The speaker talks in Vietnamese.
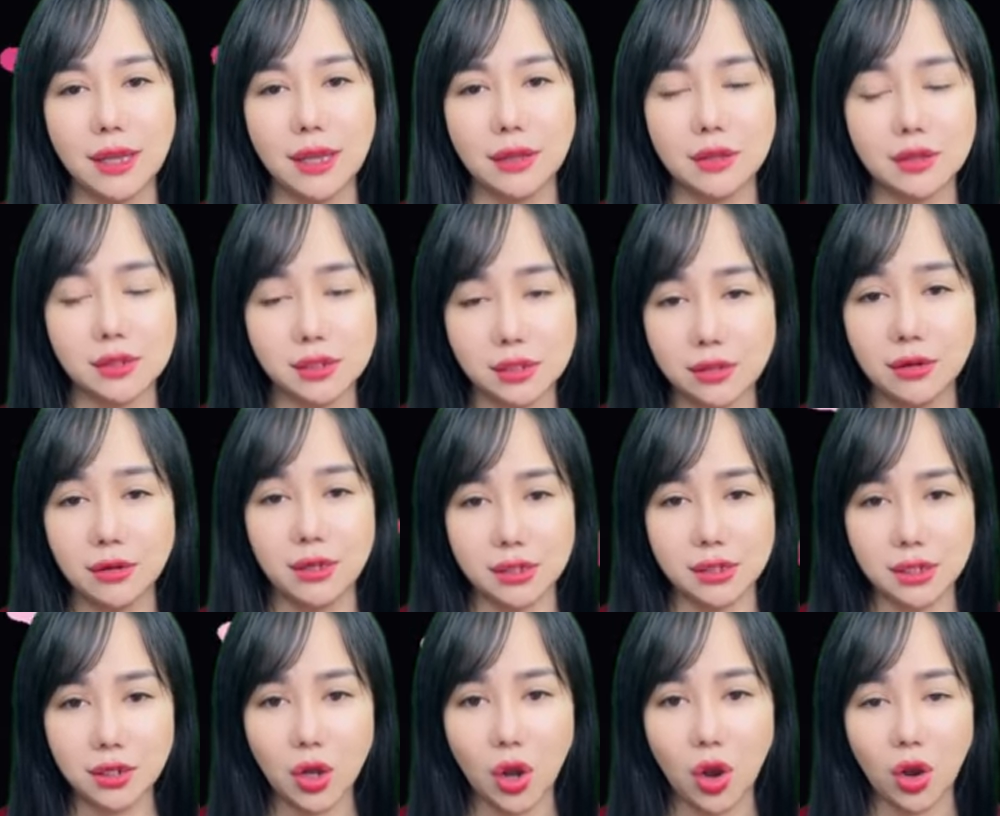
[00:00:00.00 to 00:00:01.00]
Nhận được thông
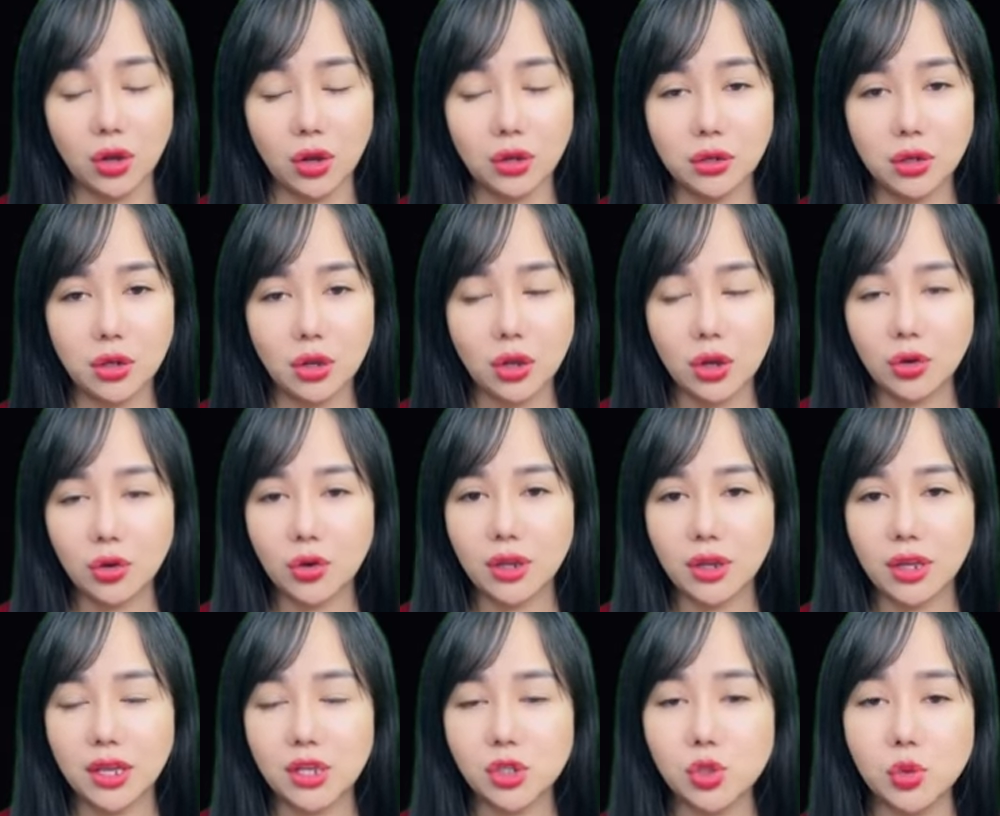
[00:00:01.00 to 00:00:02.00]
báo khẩn từ con gái,
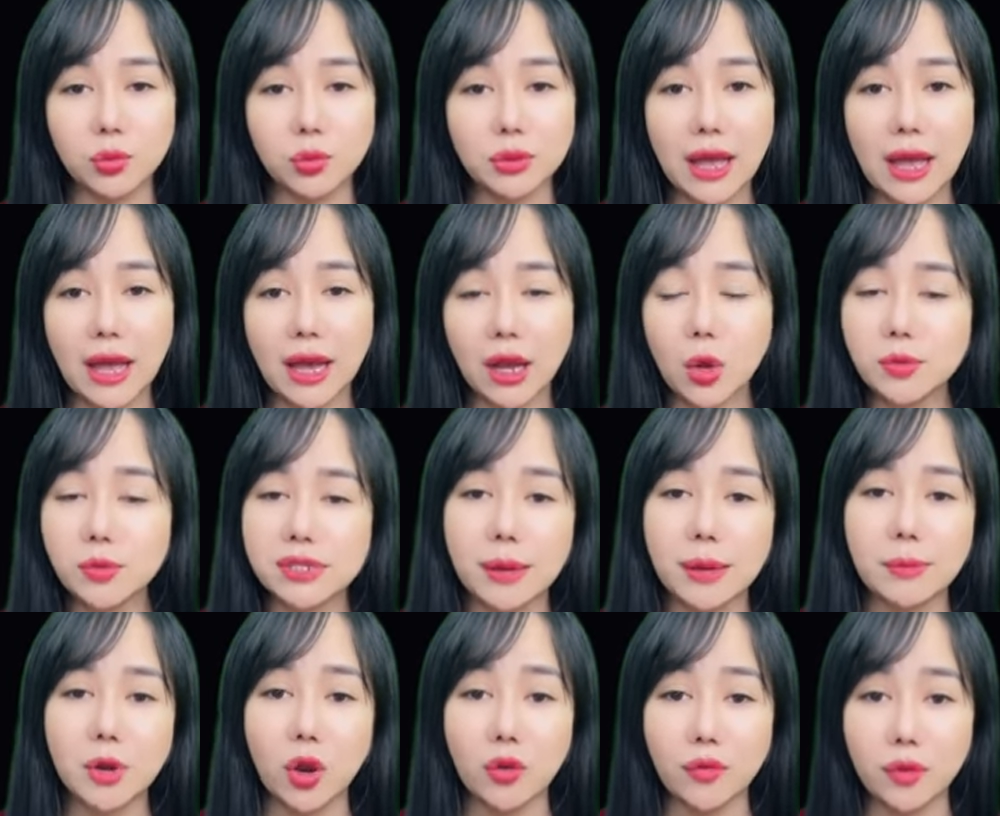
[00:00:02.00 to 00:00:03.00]
bà Hứa yêu cầu
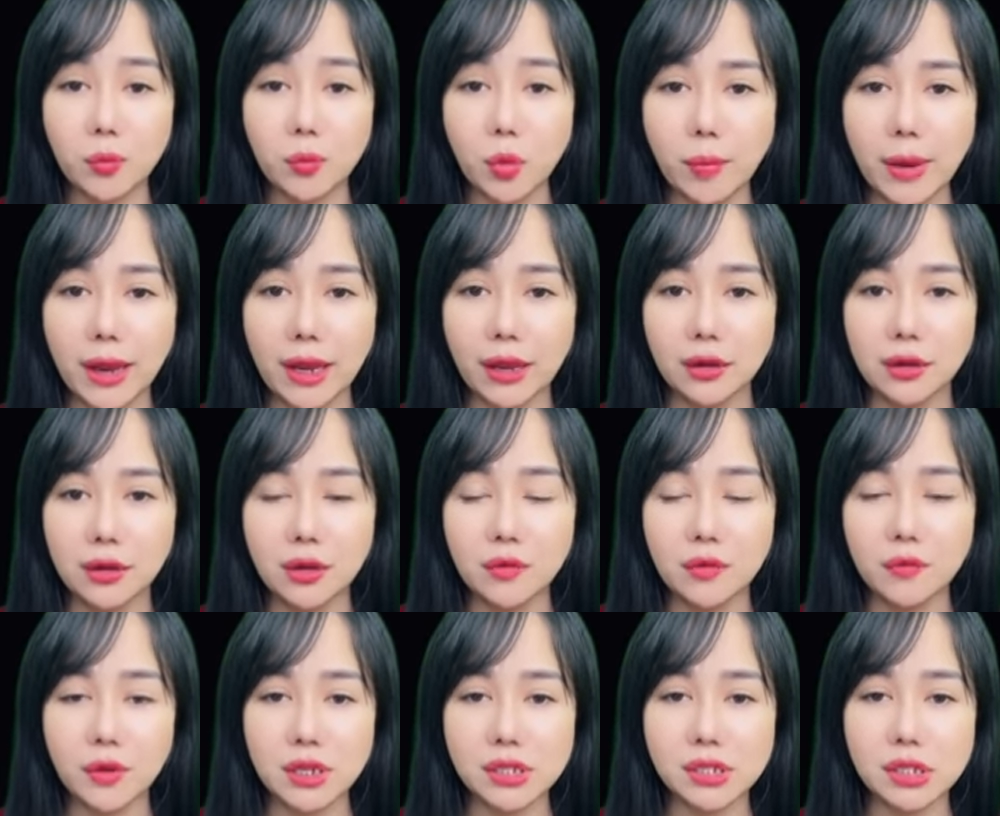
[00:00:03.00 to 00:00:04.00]
thợ làm tóc ngừng
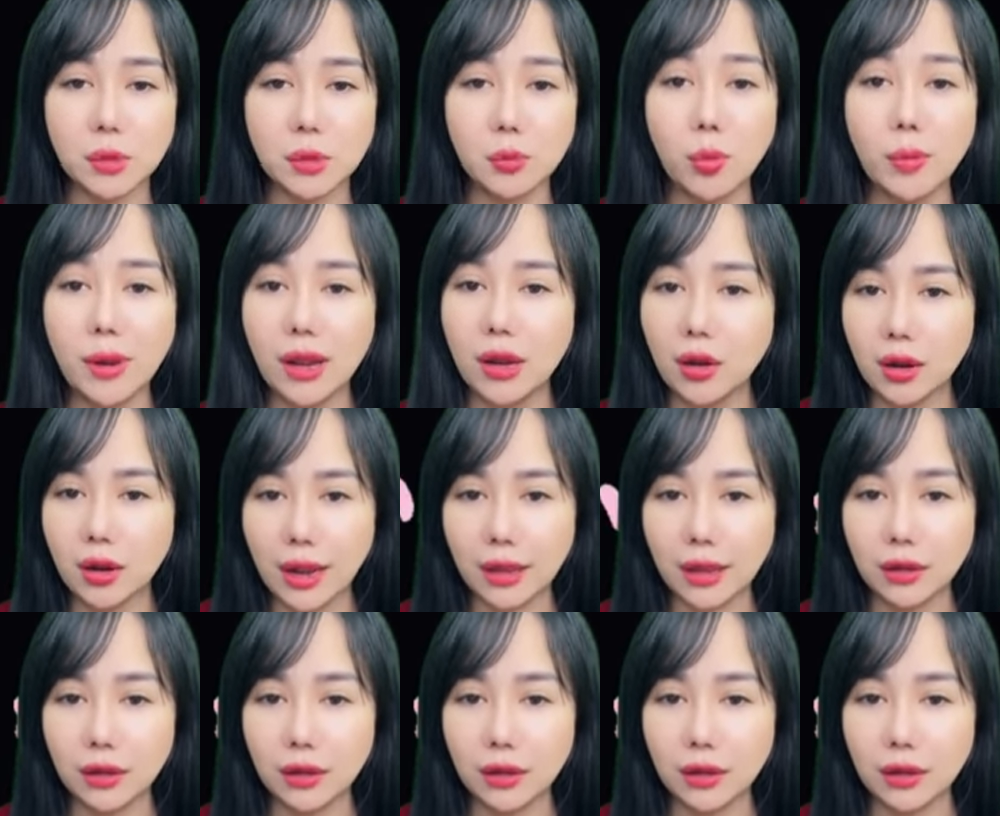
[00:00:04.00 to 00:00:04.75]
duỗi, cứ để vậy